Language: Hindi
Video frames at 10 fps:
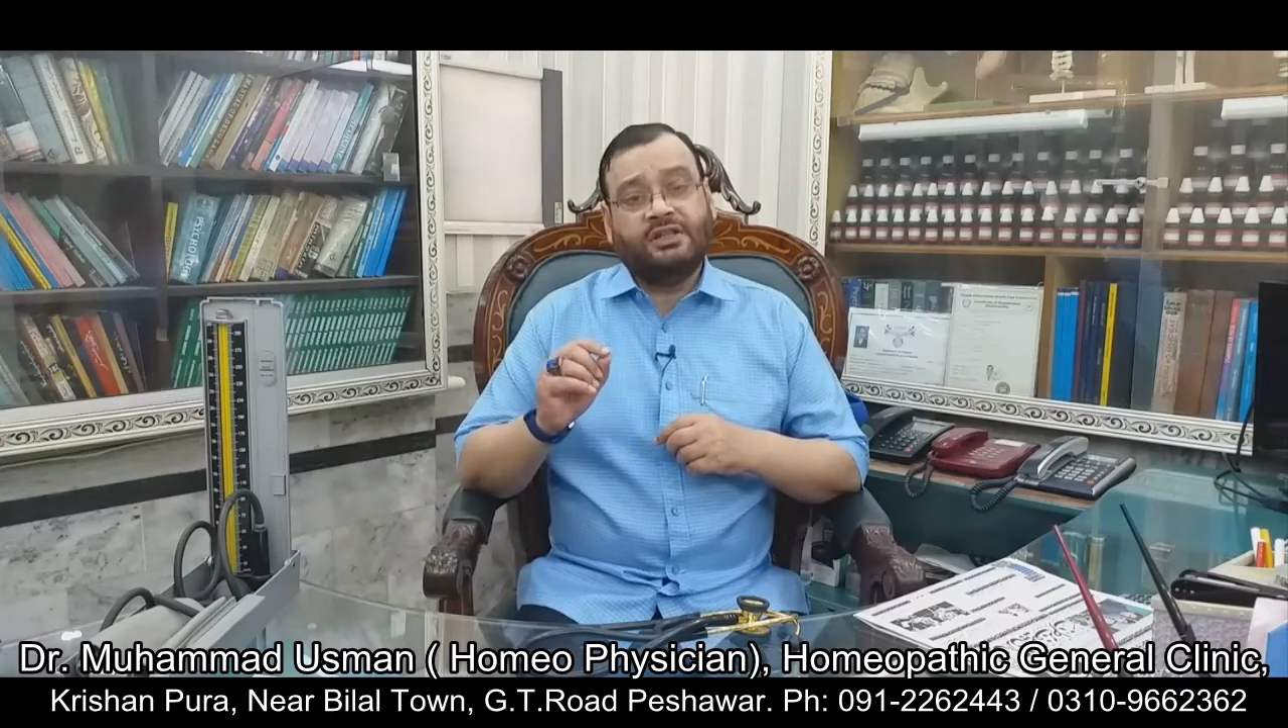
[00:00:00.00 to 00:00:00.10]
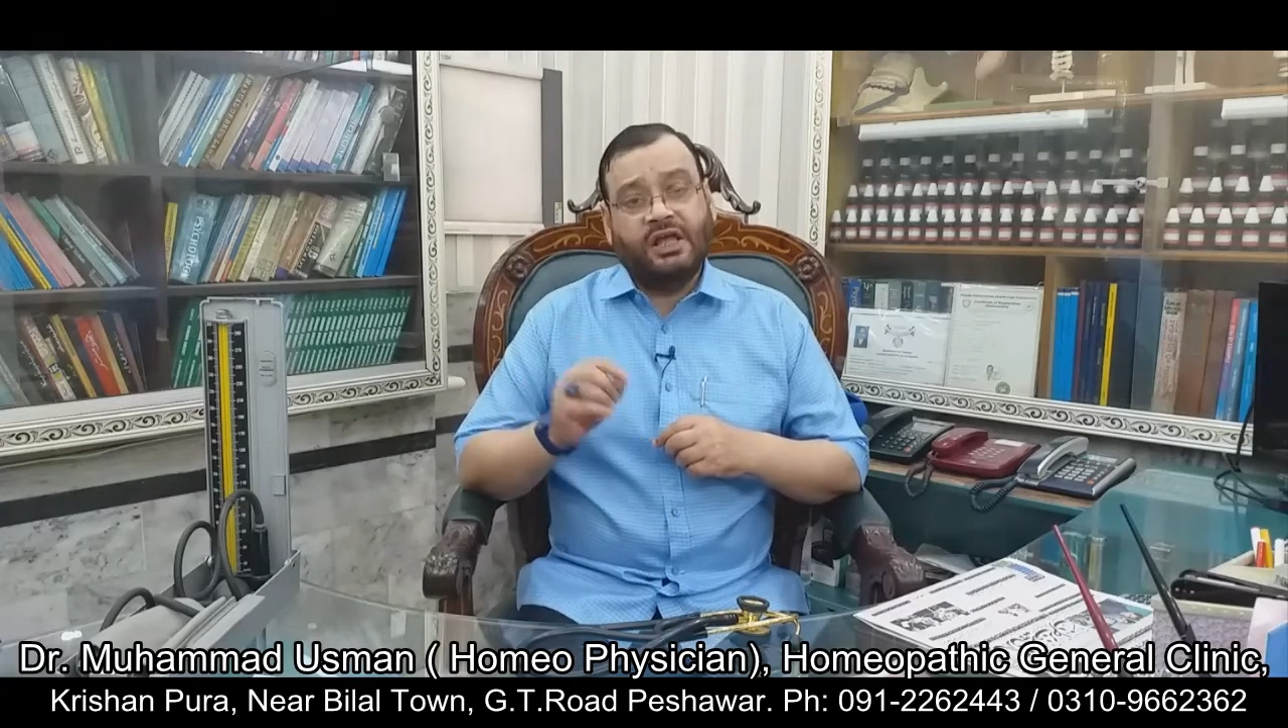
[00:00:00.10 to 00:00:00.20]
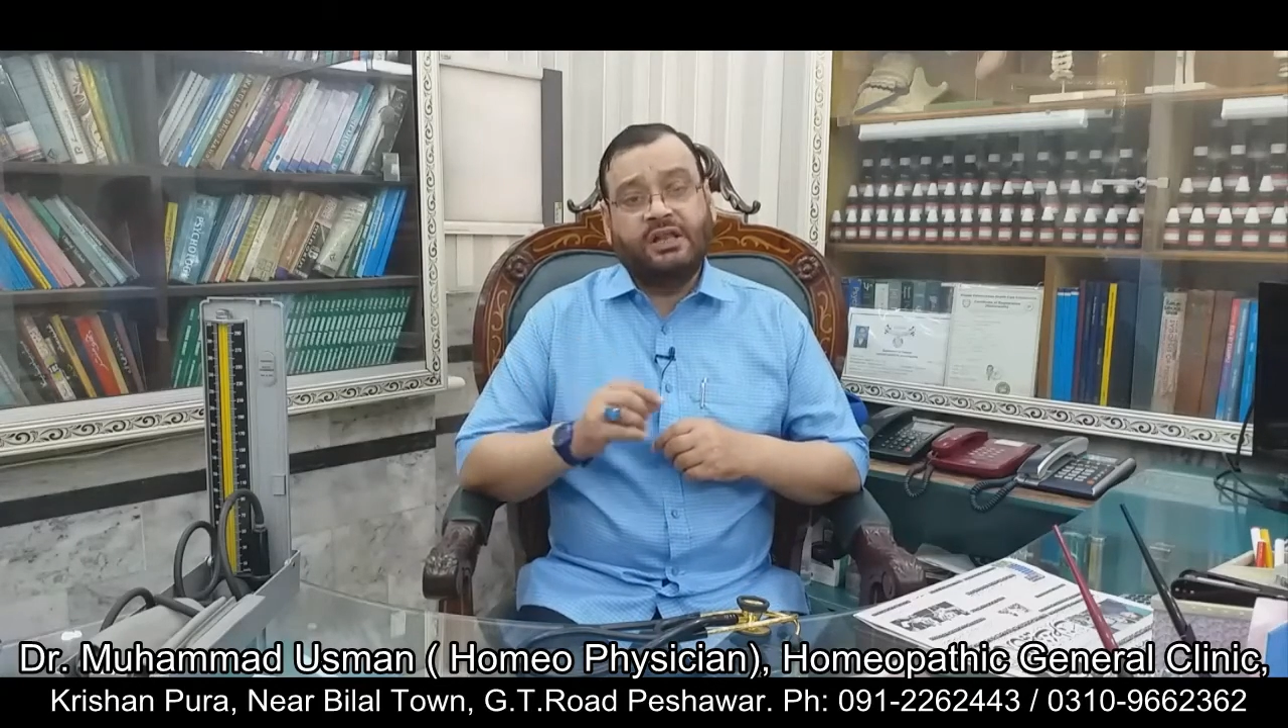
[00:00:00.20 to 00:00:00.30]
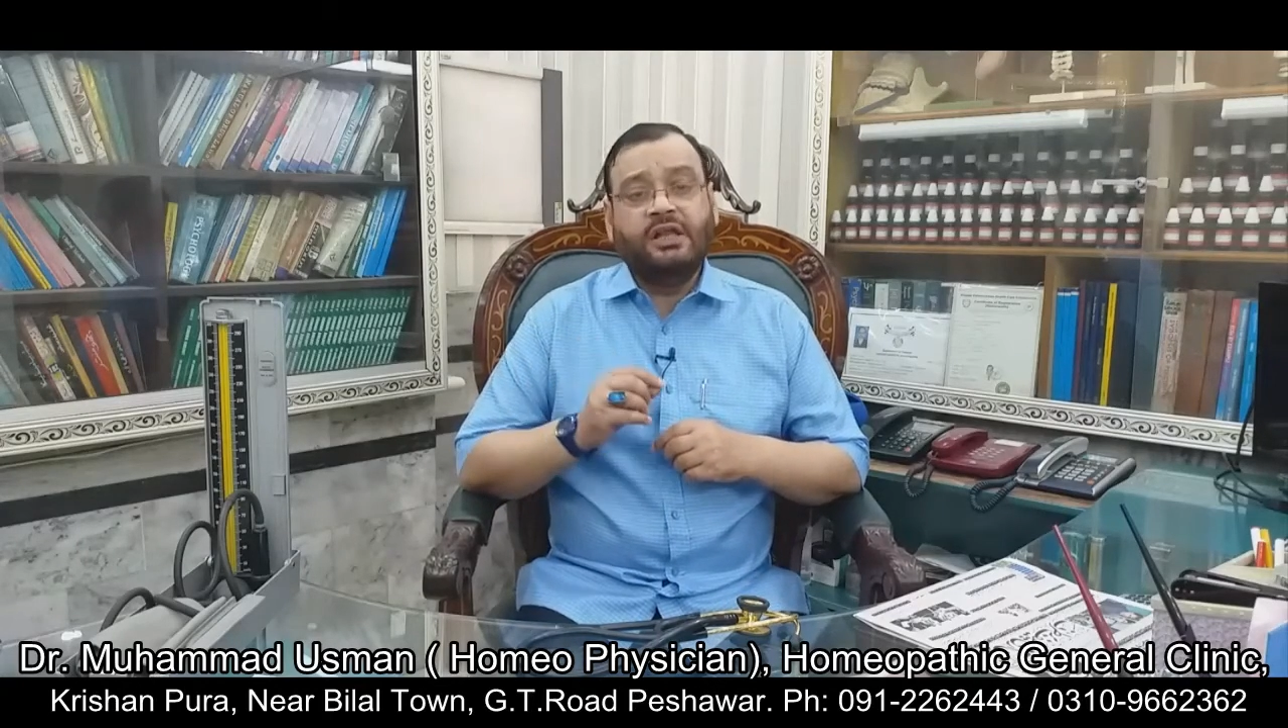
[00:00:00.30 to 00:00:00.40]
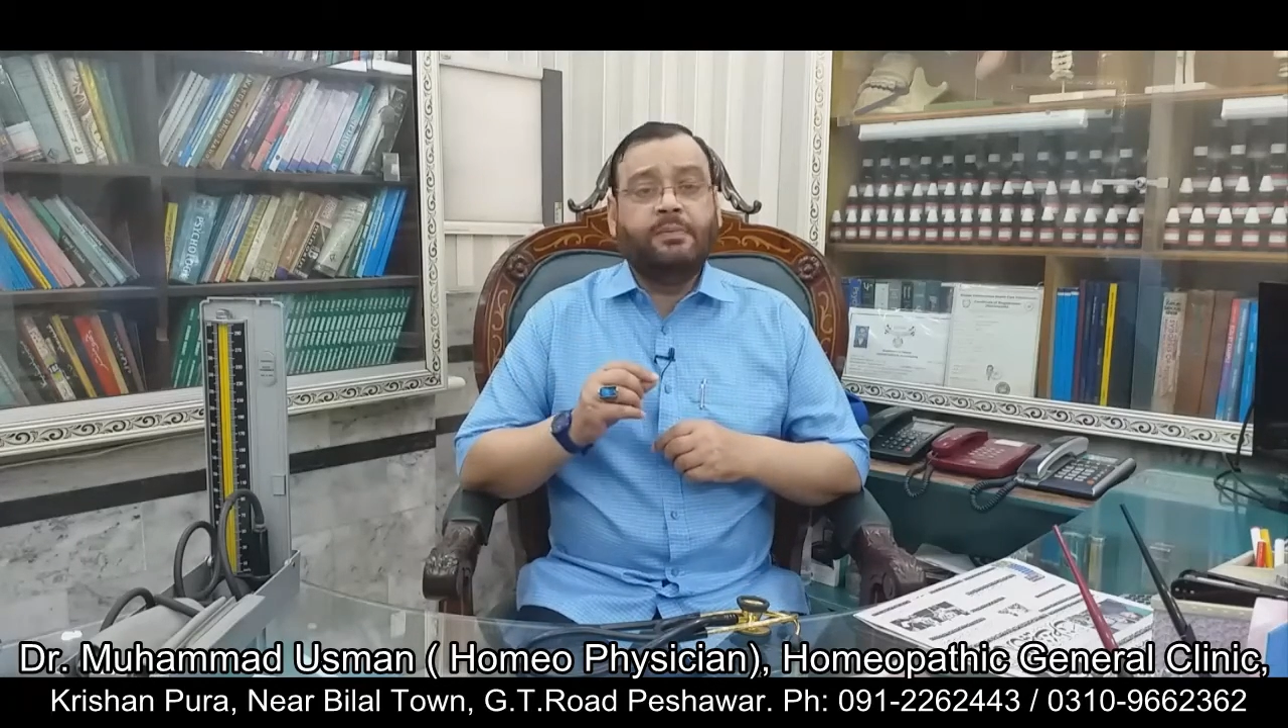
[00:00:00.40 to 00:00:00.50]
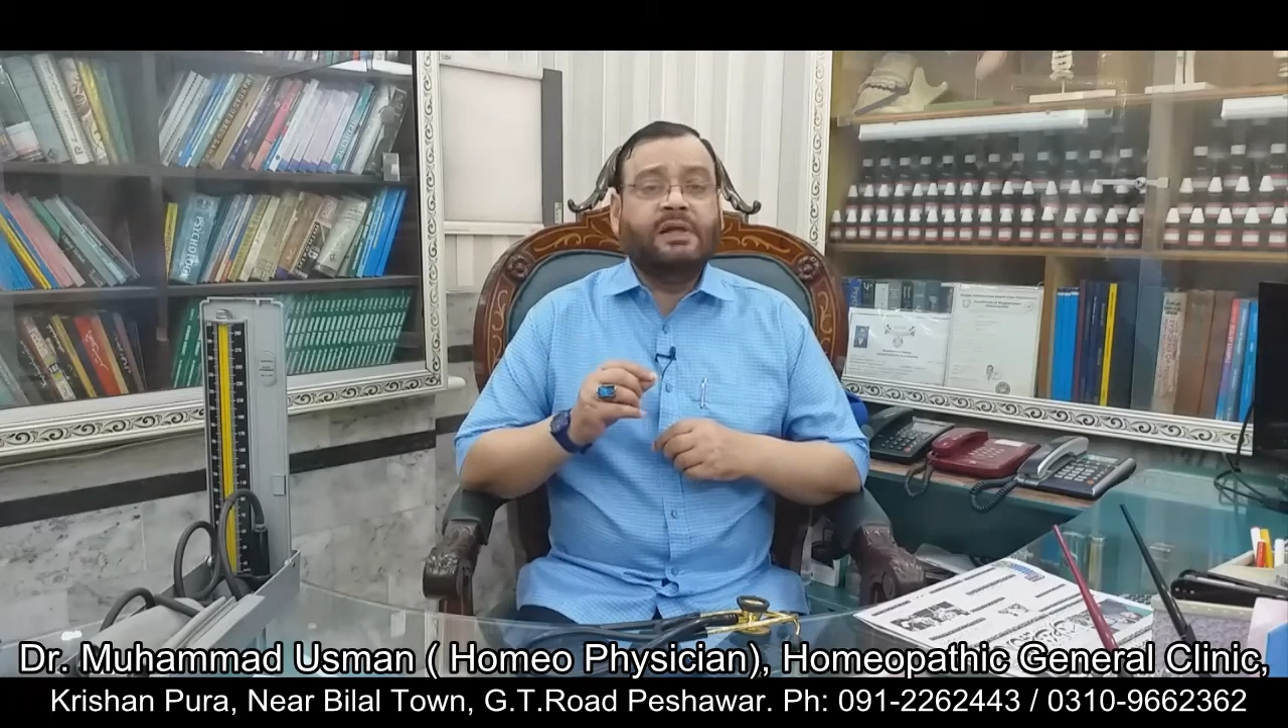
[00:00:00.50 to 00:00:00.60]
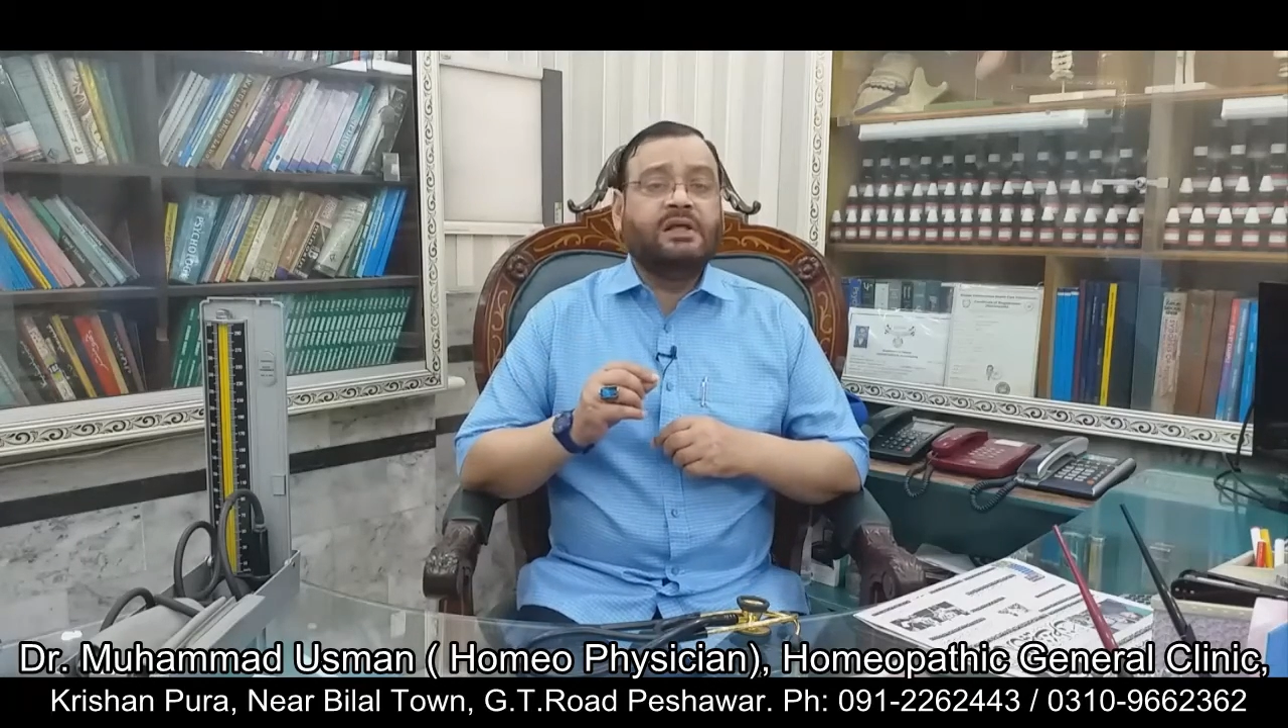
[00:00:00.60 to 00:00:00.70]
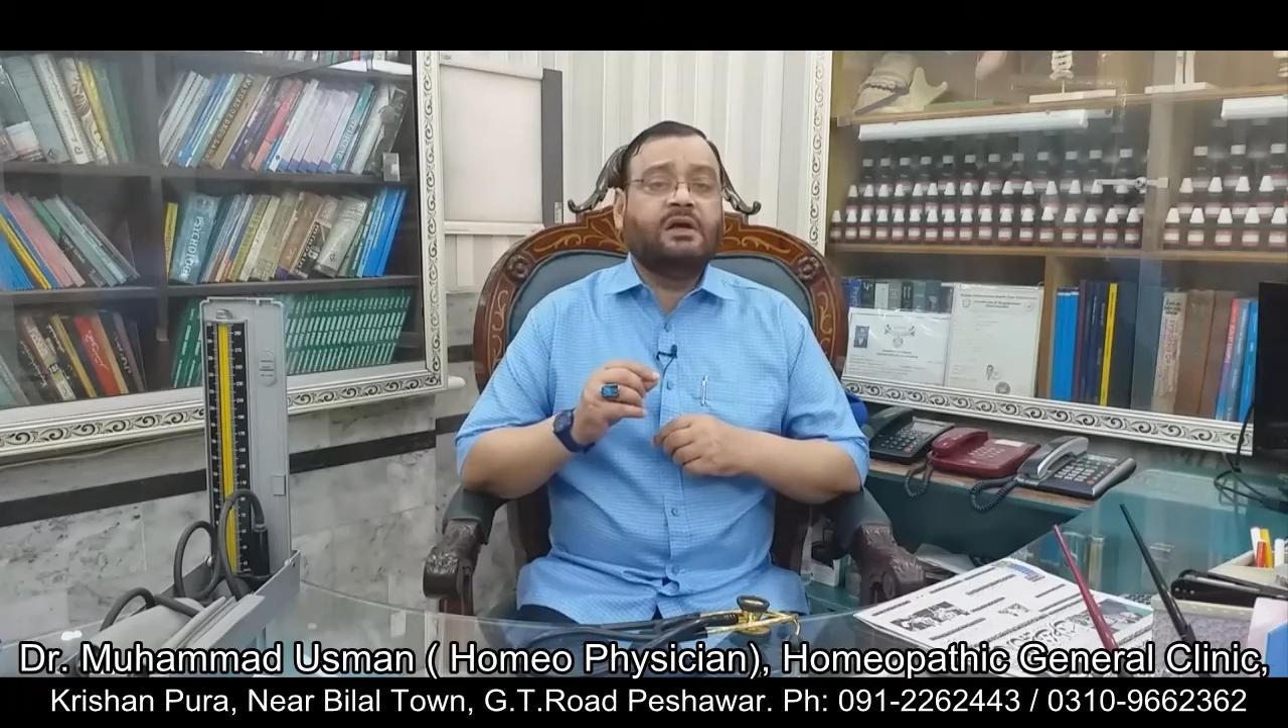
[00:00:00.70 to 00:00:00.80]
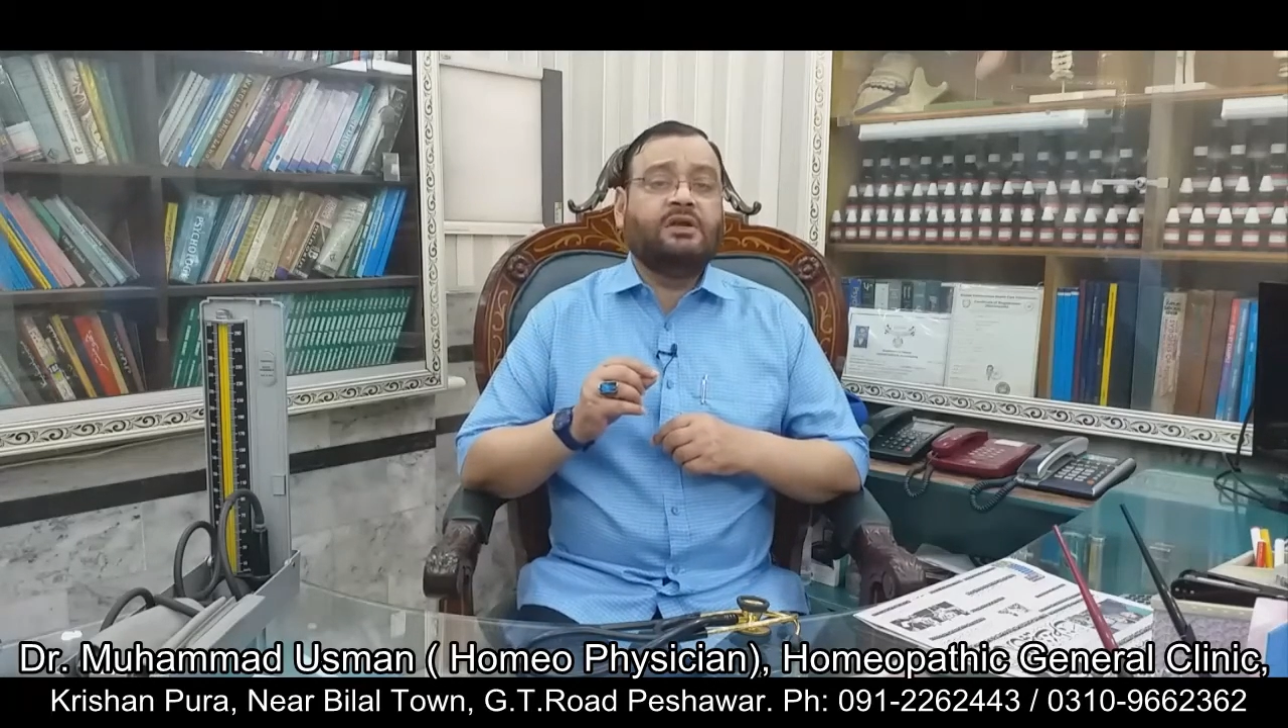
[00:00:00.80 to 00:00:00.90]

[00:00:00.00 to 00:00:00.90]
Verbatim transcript: तहरीक पैदा